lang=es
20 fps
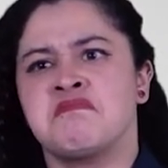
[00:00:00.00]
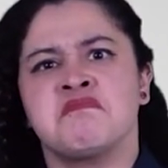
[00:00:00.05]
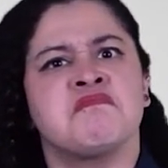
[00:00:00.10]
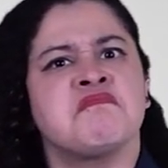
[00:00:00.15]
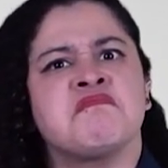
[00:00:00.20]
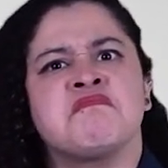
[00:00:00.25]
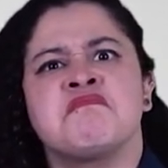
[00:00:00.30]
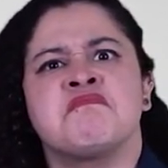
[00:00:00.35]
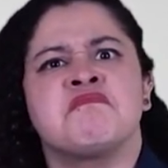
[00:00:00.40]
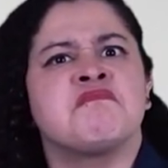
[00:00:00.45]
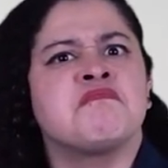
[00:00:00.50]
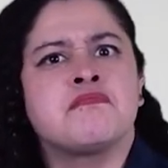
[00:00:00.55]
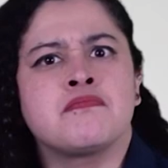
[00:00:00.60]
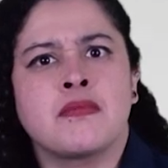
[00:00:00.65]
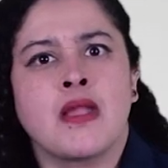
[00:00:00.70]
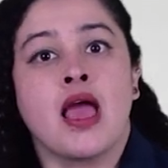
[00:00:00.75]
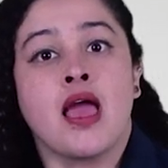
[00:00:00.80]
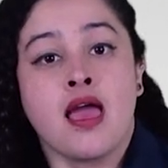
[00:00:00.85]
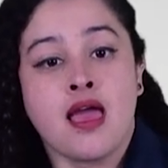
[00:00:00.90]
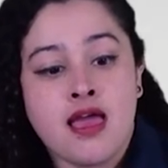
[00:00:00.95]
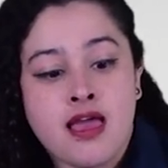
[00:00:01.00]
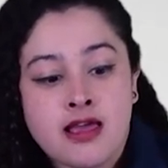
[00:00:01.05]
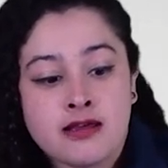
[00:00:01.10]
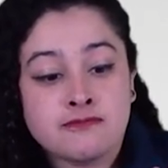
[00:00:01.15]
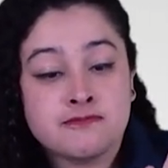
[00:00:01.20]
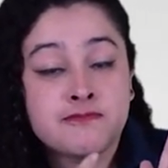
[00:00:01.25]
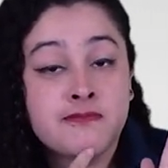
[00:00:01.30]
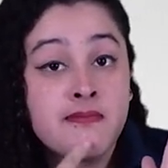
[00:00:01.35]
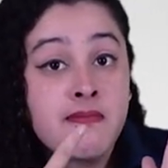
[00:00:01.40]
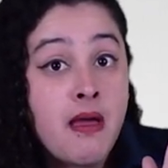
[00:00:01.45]
definió
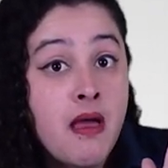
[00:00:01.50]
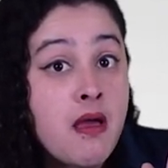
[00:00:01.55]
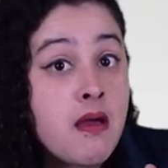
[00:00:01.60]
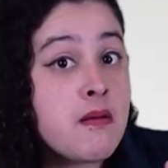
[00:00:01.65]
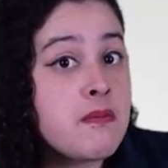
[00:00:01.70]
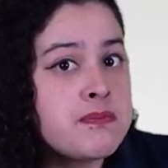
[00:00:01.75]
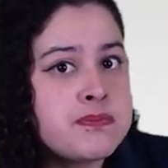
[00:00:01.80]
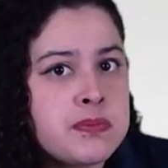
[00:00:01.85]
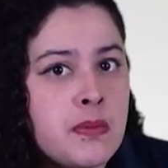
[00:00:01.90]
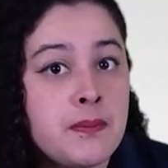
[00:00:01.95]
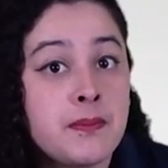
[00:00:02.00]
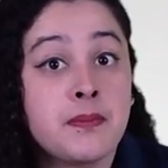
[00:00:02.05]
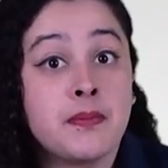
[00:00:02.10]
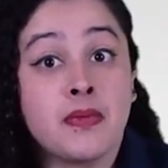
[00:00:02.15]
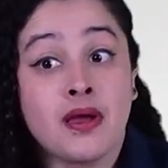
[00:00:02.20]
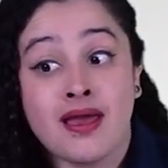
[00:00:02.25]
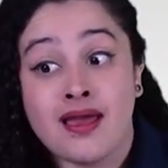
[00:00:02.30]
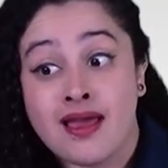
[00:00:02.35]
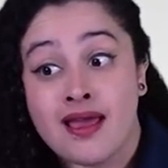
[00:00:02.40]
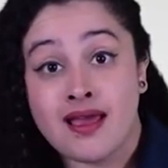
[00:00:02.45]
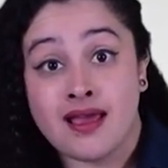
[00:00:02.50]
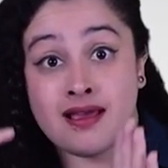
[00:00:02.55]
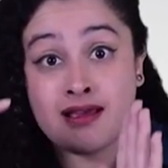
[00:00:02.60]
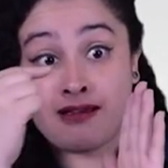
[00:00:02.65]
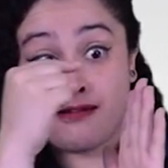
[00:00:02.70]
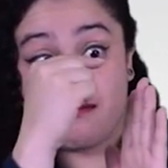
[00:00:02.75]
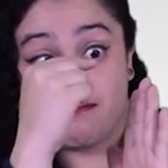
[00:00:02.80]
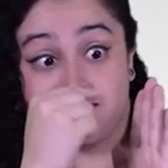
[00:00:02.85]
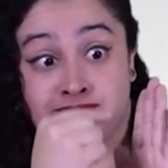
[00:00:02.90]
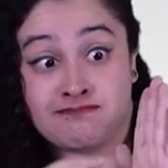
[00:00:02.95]
entre los objetivos y
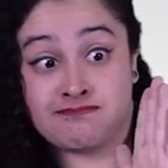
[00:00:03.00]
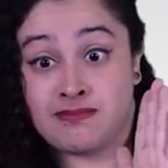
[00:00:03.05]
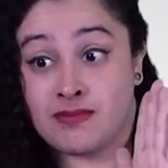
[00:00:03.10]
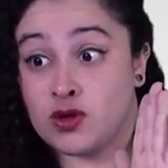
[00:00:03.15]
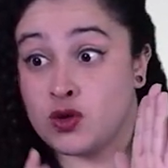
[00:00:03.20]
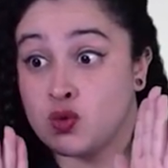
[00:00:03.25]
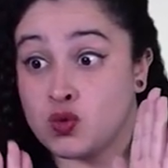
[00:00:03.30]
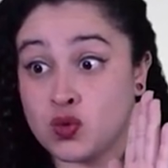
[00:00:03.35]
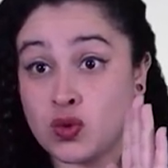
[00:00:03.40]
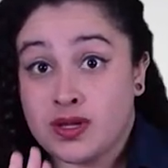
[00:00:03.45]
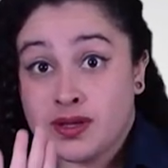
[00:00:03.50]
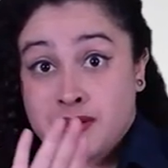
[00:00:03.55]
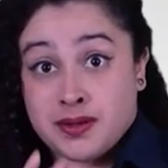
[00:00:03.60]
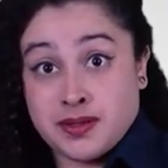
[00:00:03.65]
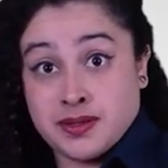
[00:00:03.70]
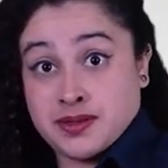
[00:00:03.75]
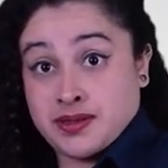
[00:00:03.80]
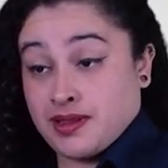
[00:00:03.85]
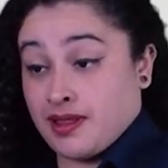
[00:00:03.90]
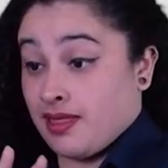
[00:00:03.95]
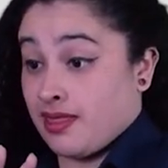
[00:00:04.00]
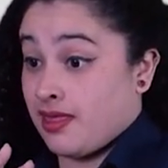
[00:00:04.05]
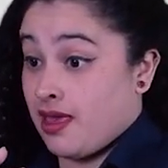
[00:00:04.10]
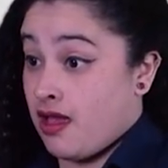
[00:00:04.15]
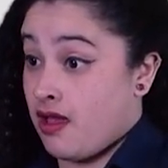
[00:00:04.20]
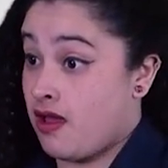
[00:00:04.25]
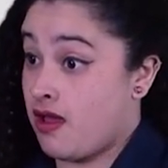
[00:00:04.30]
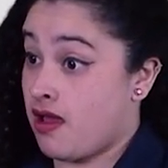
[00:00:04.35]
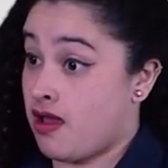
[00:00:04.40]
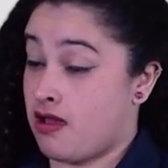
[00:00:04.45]
funciones del
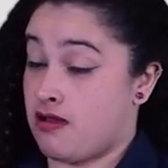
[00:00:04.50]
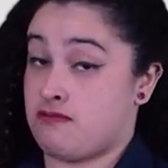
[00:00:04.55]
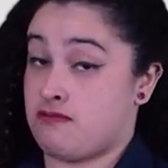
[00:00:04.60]
MINTIC